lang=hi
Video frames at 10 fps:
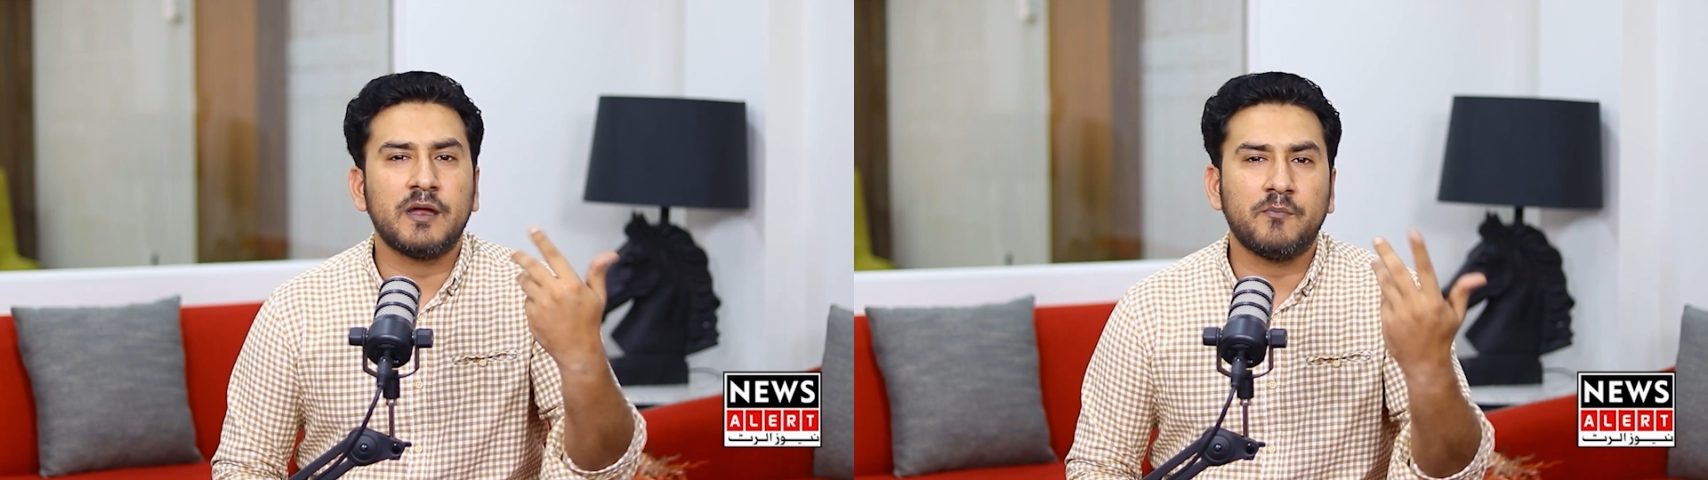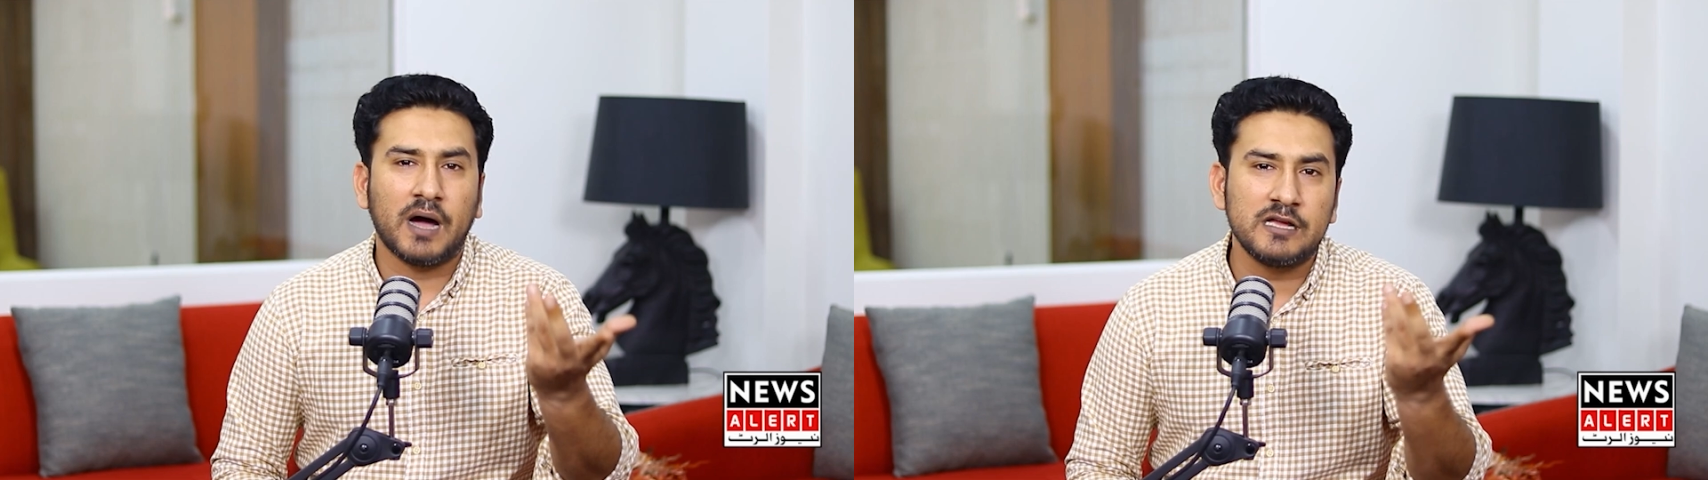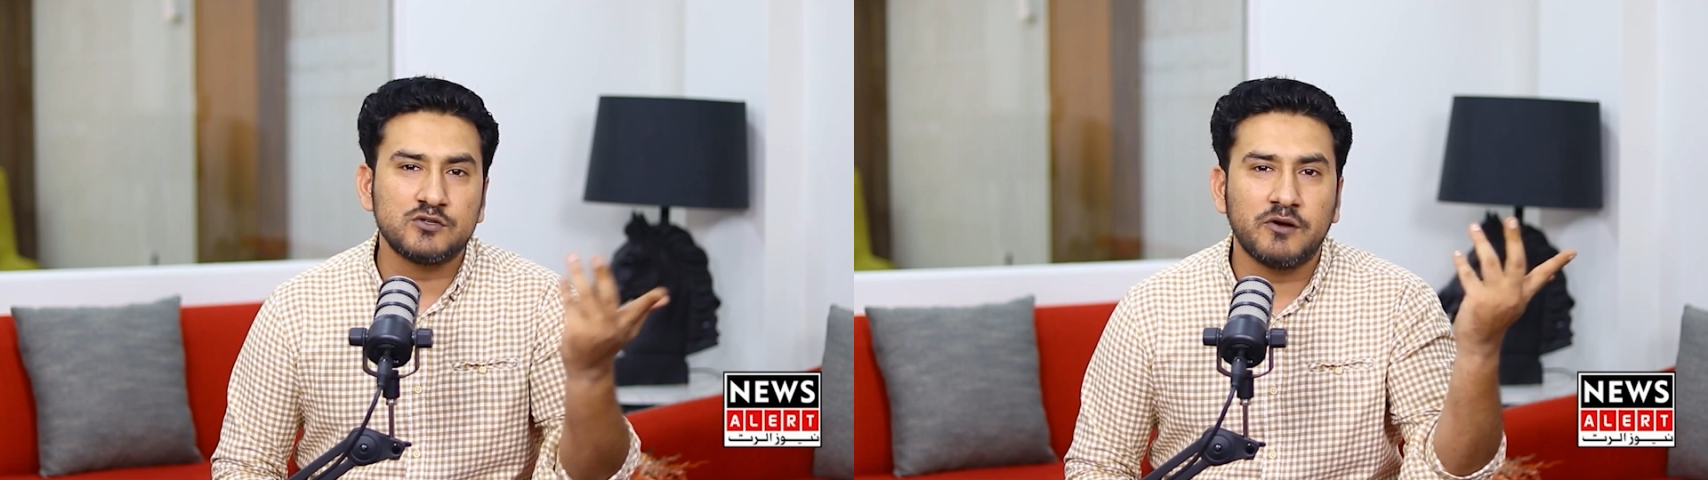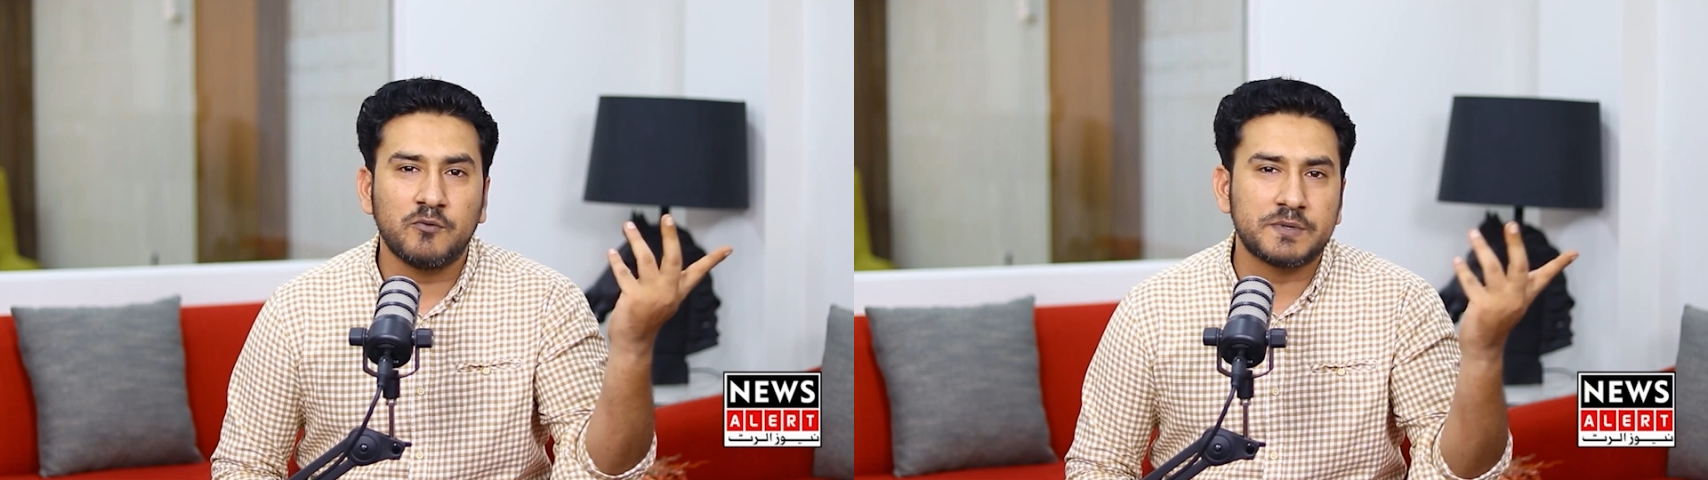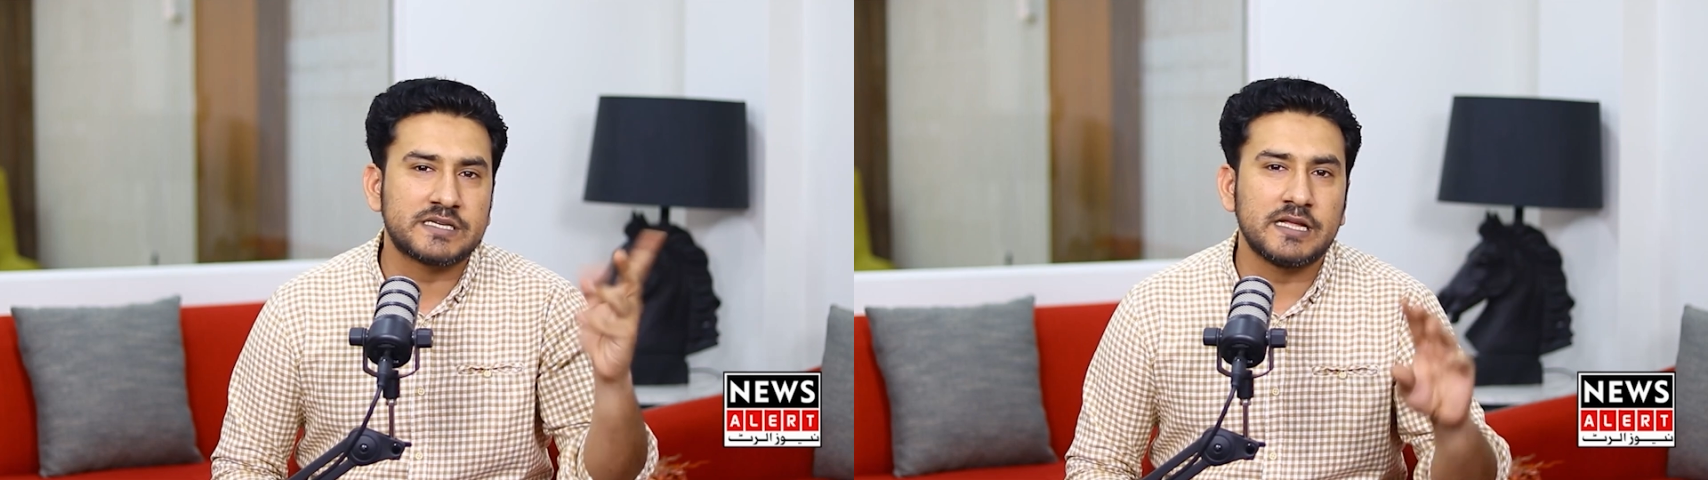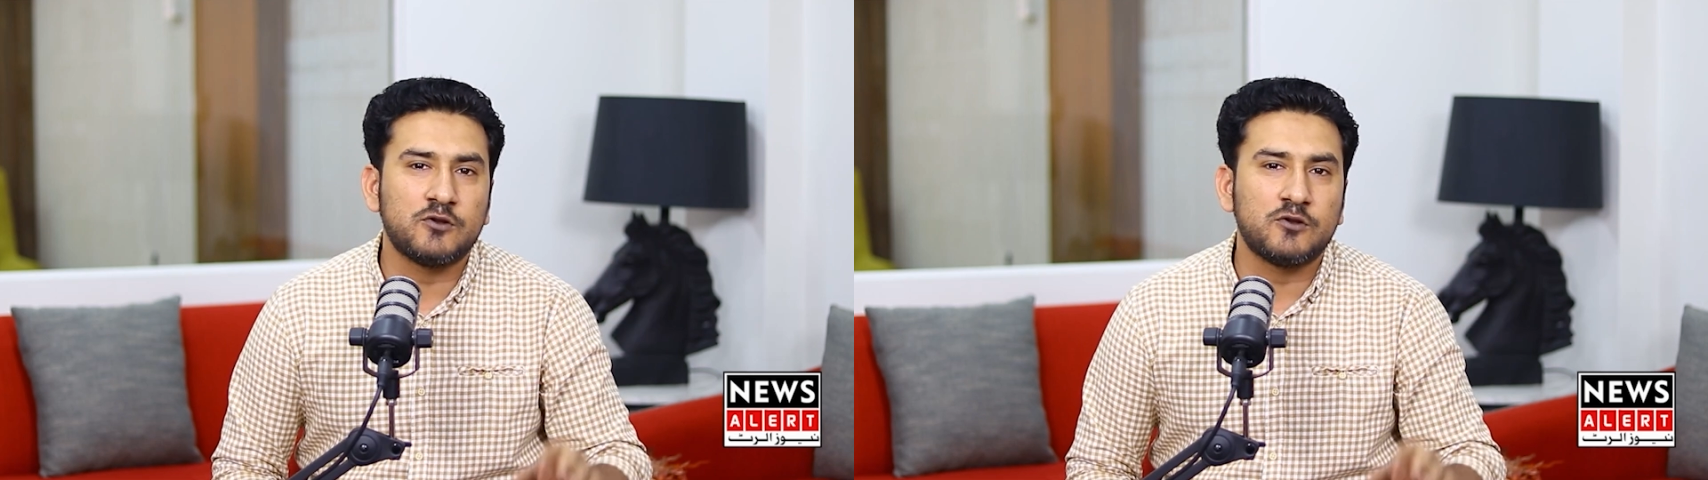मेरे भाई जो है वो पिछले